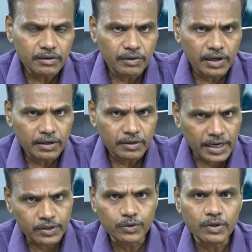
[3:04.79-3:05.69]
వాళ్ళు
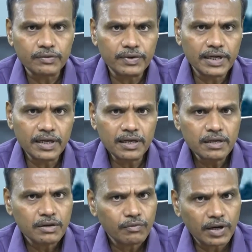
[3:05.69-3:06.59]
కట్టుకోవటం వల్ల
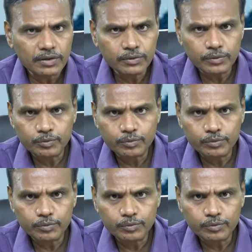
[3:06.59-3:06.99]
వాళ్ళు